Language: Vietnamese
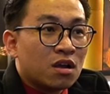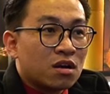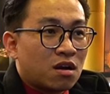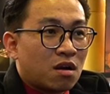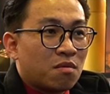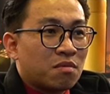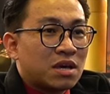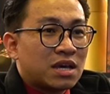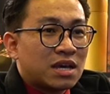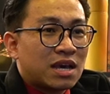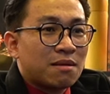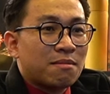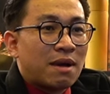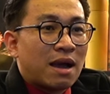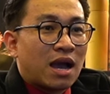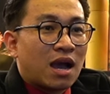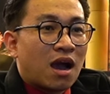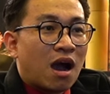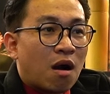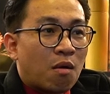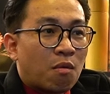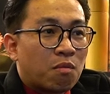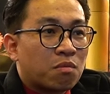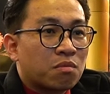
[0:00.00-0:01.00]
Trong khi các bạn
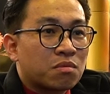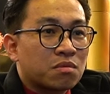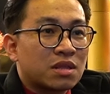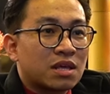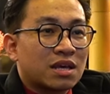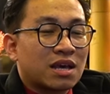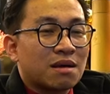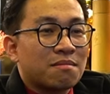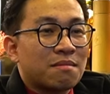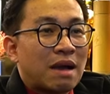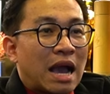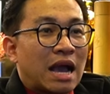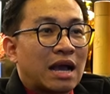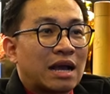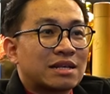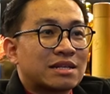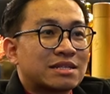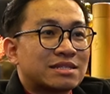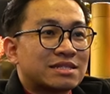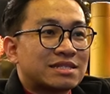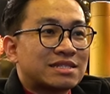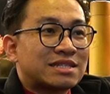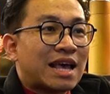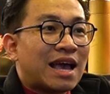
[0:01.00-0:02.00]
học thì các bạn
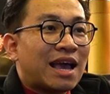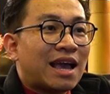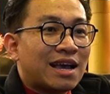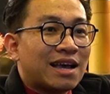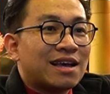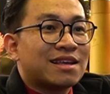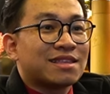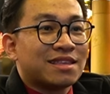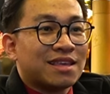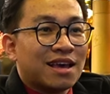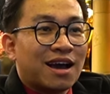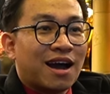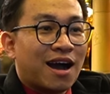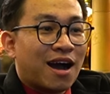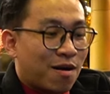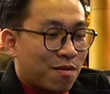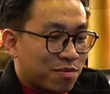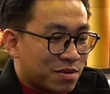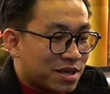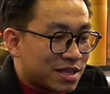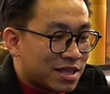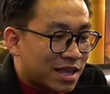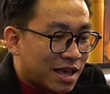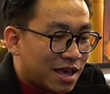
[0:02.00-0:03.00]
sáng giờ
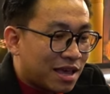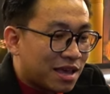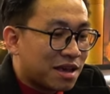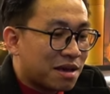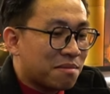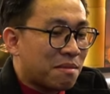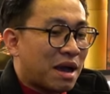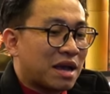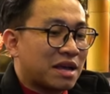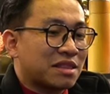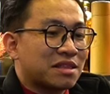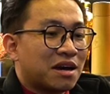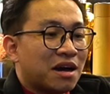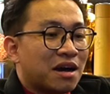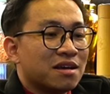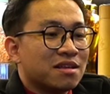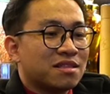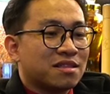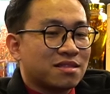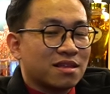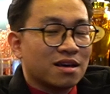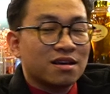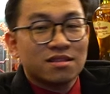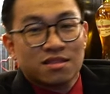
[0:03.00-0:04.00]
học như thế, các bạn tới
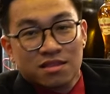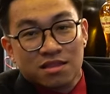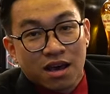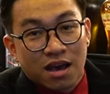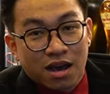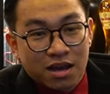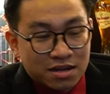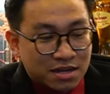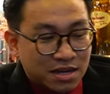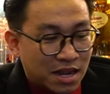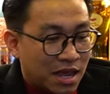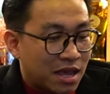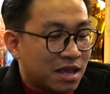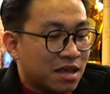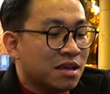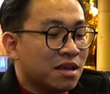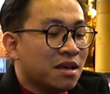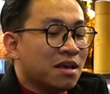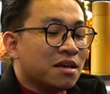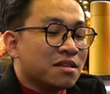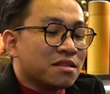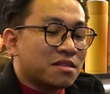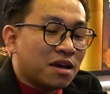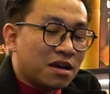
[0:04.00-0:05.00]
thì tới thật là trễ,
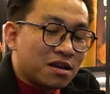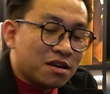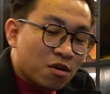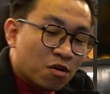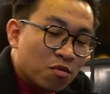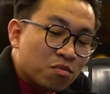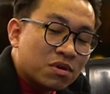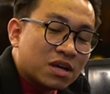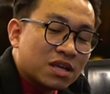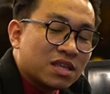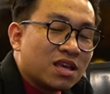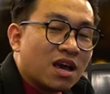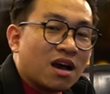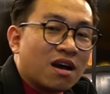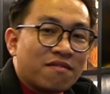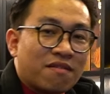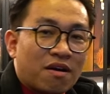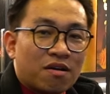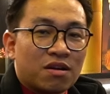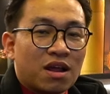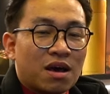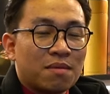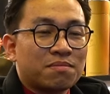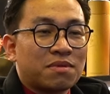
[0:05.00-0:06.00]
tới đúng cái giờ
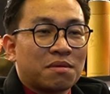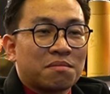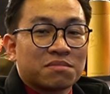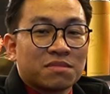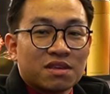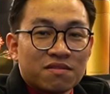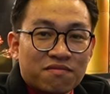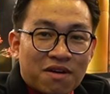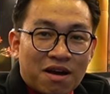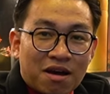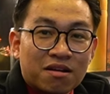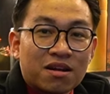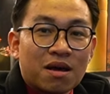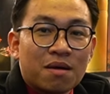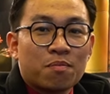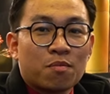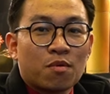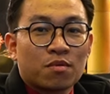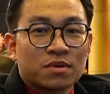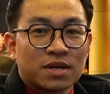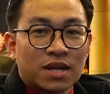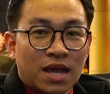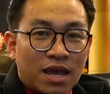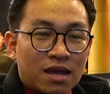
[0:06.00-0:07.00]
vào lớp, thậm chí vào lớp
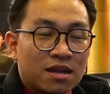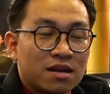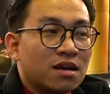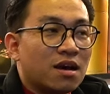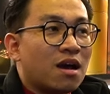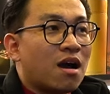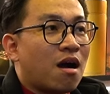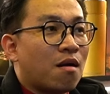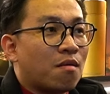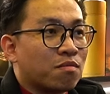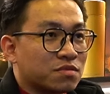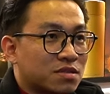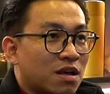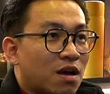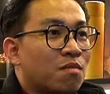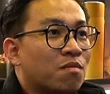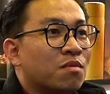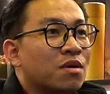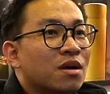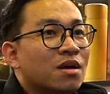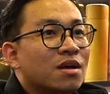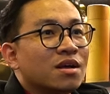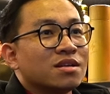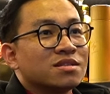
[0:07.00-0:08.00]
còn trễ nữa. Học
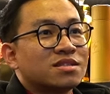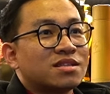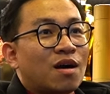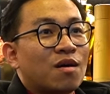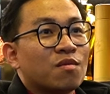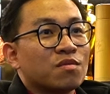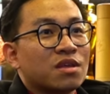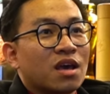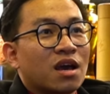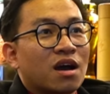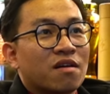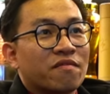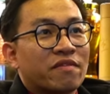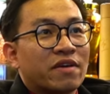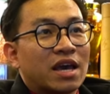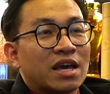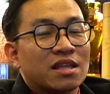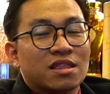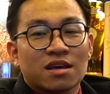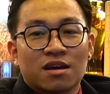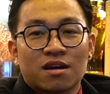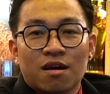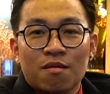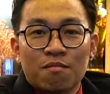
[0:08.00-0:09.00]
xong sau giờ
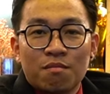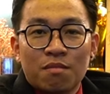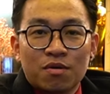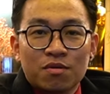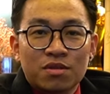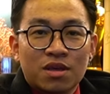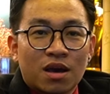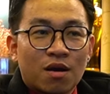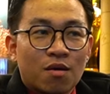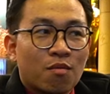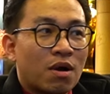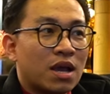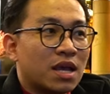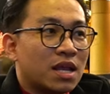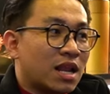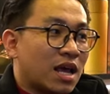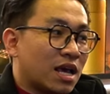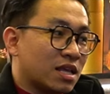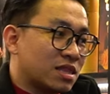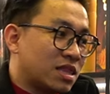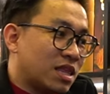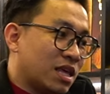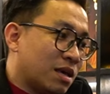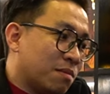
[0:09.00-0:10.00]
về thì không bao giờ quay
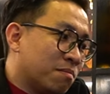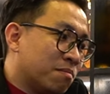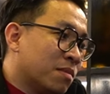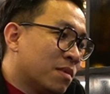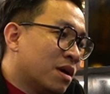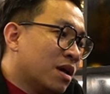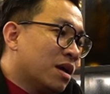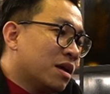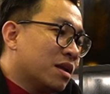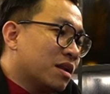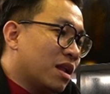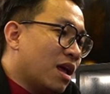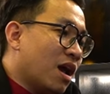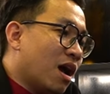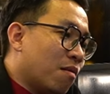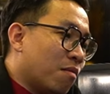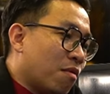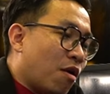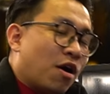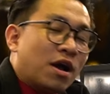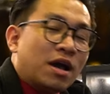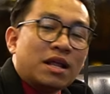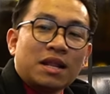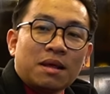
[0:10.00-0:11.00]
lại tiệm để học
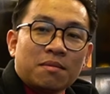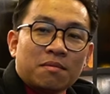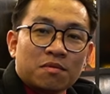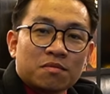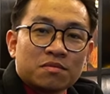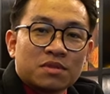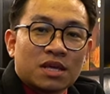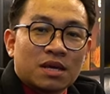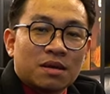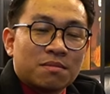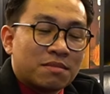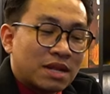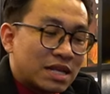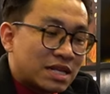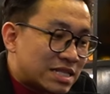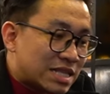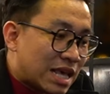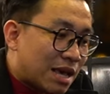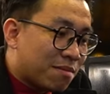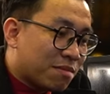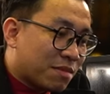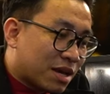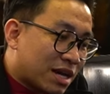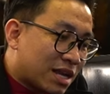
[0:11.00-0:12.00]
hỏi anh em trong tiệm, để
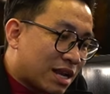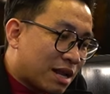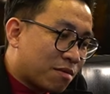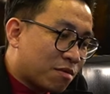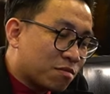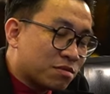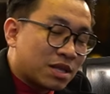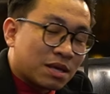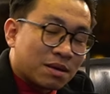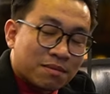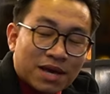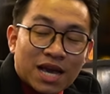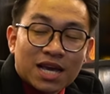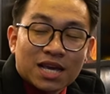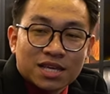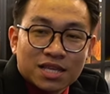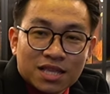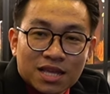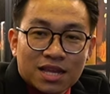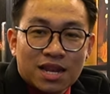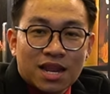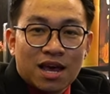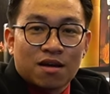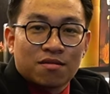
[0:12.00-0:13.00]
xem những anh em trong tiệm cắt như
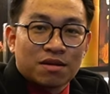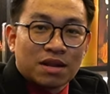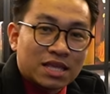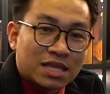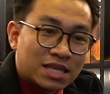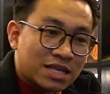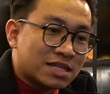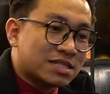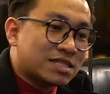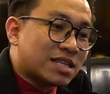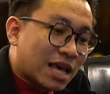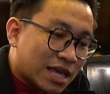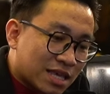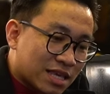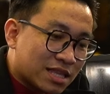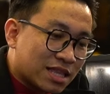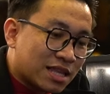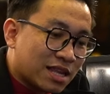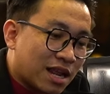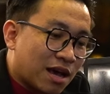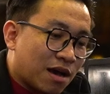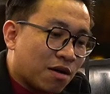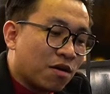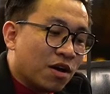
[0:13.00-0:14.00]
thế nào, để chia sẻ như
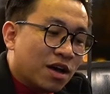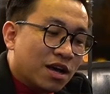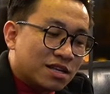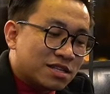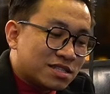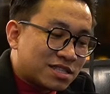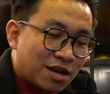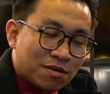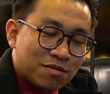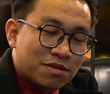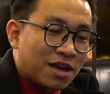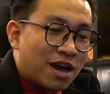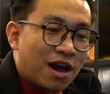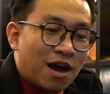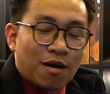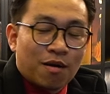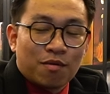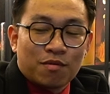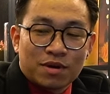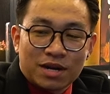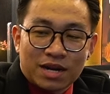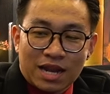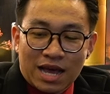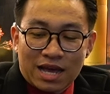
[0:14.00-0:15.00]
thế nào. Sau giờ
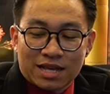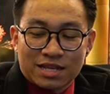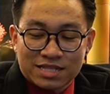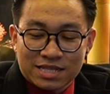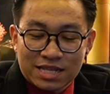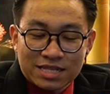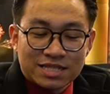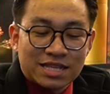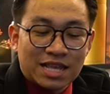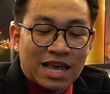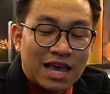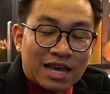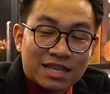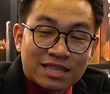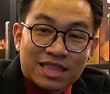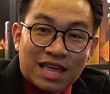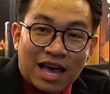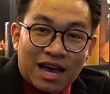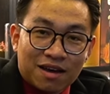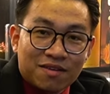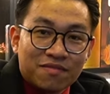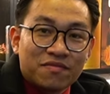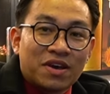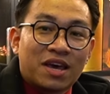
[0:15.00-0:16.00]
học là xách xe
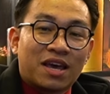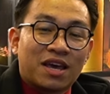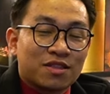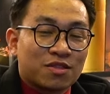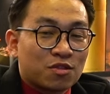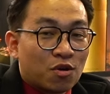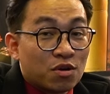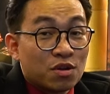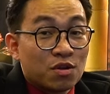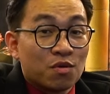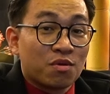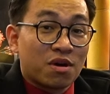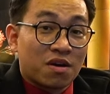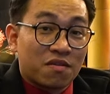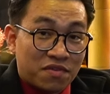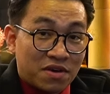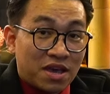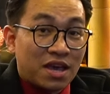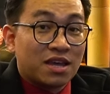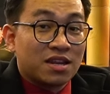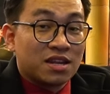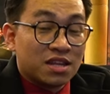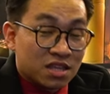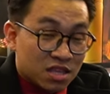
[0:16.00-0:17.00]
thẳng về, tối đi uống cà
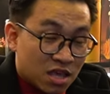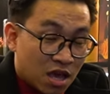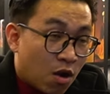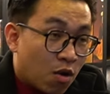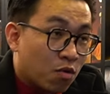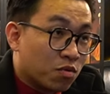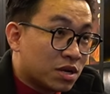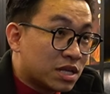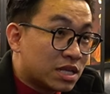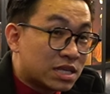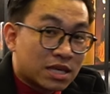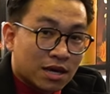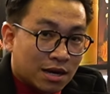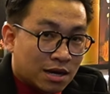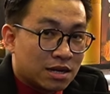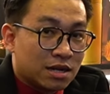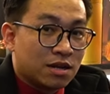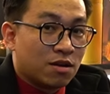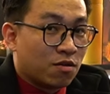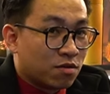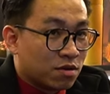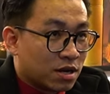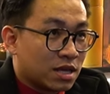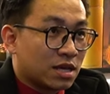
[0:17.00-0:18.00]
phê, đi nhậu, đi chơi, đi
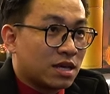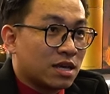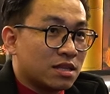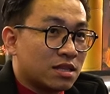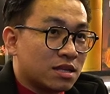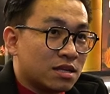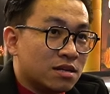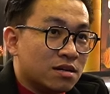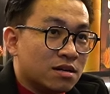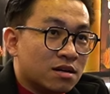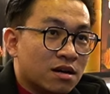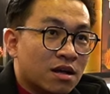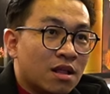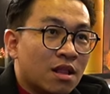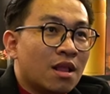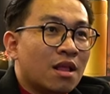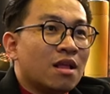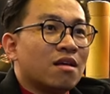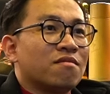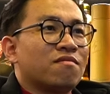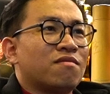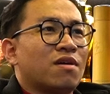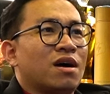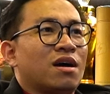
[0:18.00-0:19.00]
đồ này kia thì được.
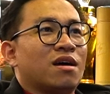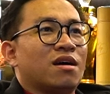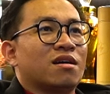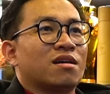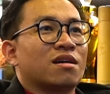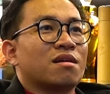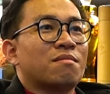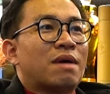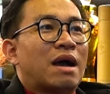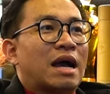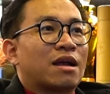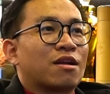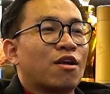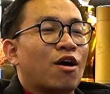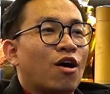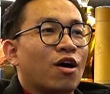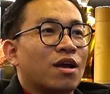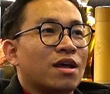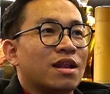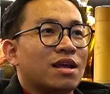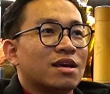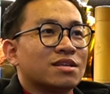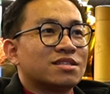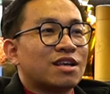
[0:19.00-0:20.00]
Và các bạn
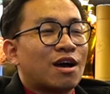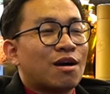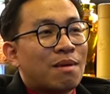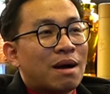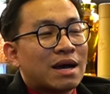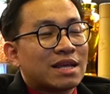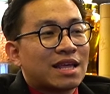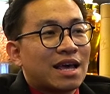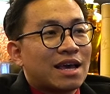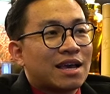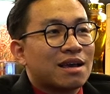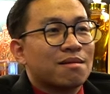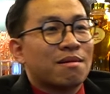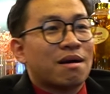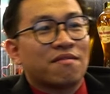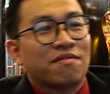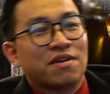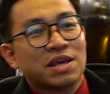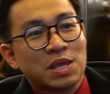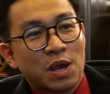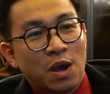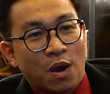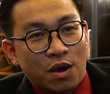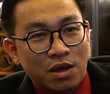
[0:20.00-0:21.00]
đòi là sau 3 tháng các bạn
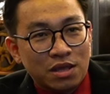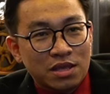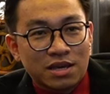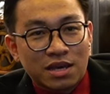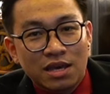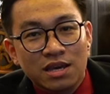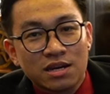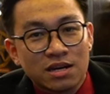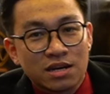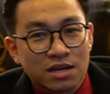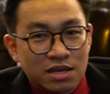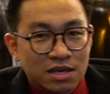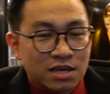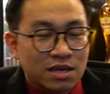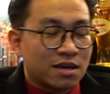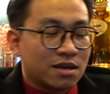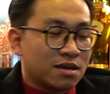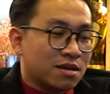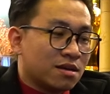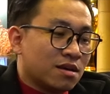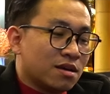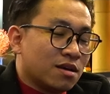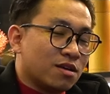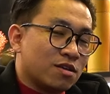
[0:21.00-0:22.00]
phải giỏi như cái người kia,
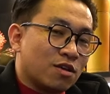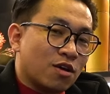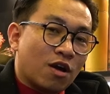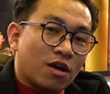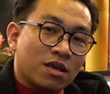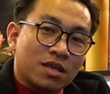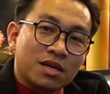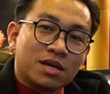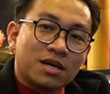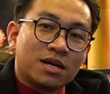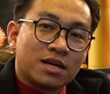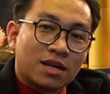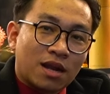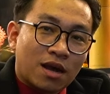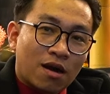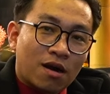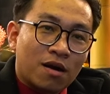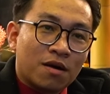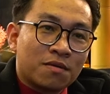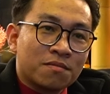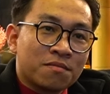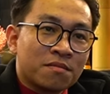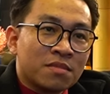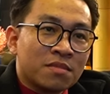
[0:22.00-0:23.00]
giỏi như người nọ.
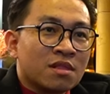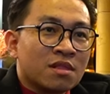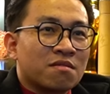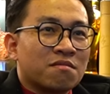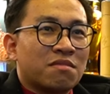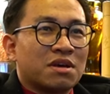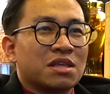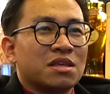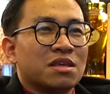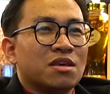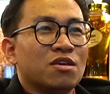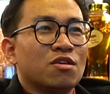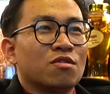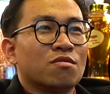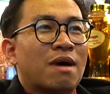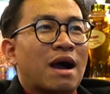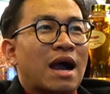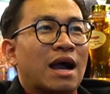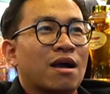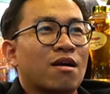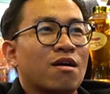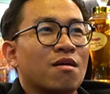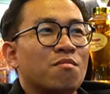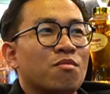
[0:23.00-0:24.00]
Và nhiều
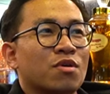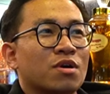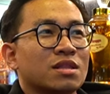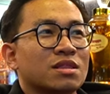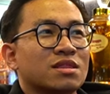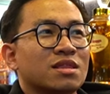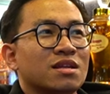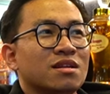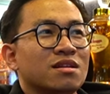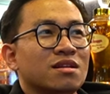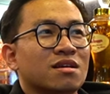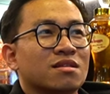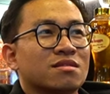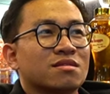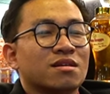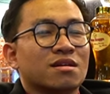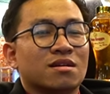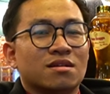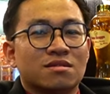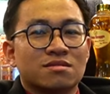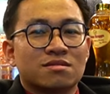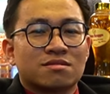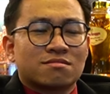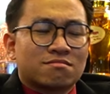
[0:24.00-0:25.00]
bạn có một cái tính là
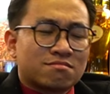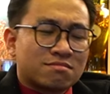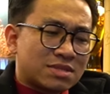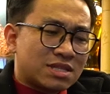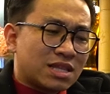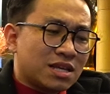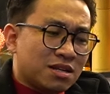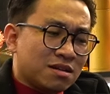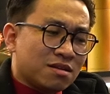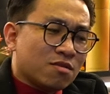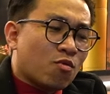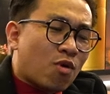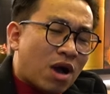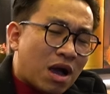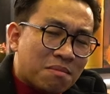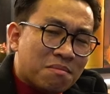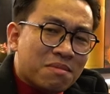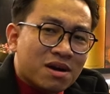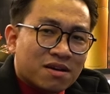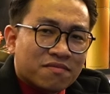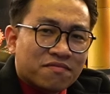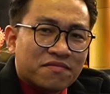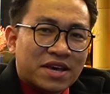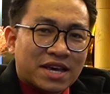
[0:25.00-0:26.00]
tự tin quá
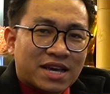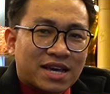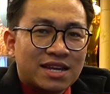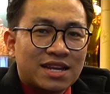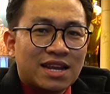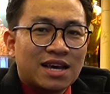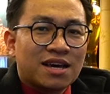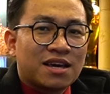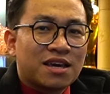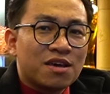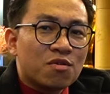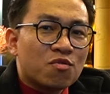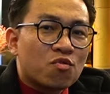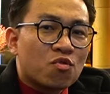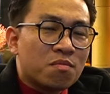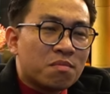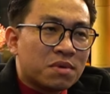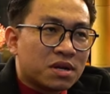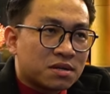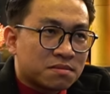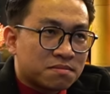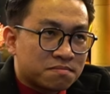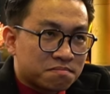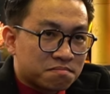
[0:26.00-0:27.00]
mức về cái năng khiếu của
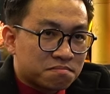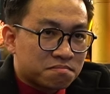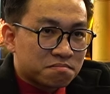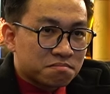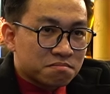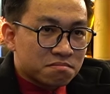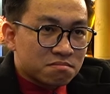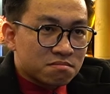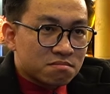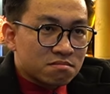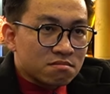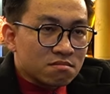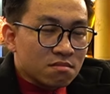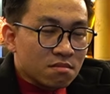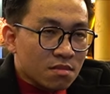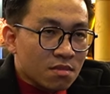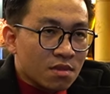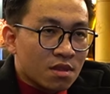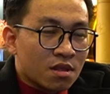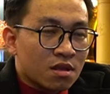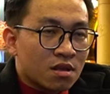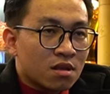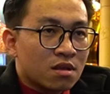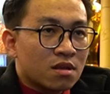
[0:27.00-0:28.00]
mình.
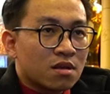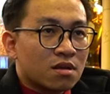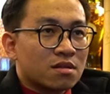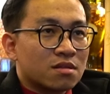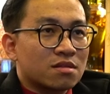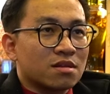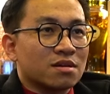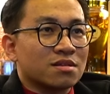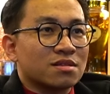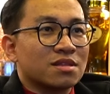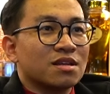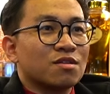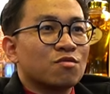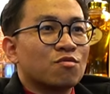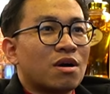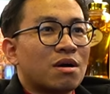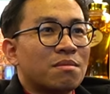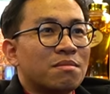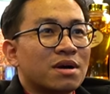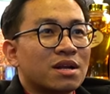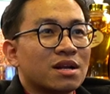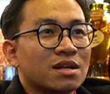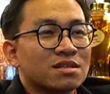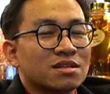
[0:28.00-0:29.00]
Tự tin quá
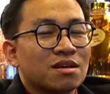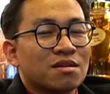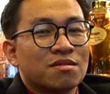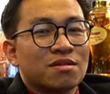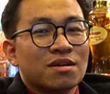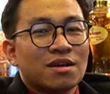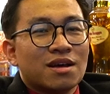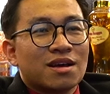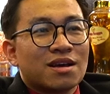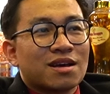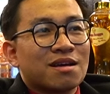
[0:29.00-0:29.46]
mức là sao?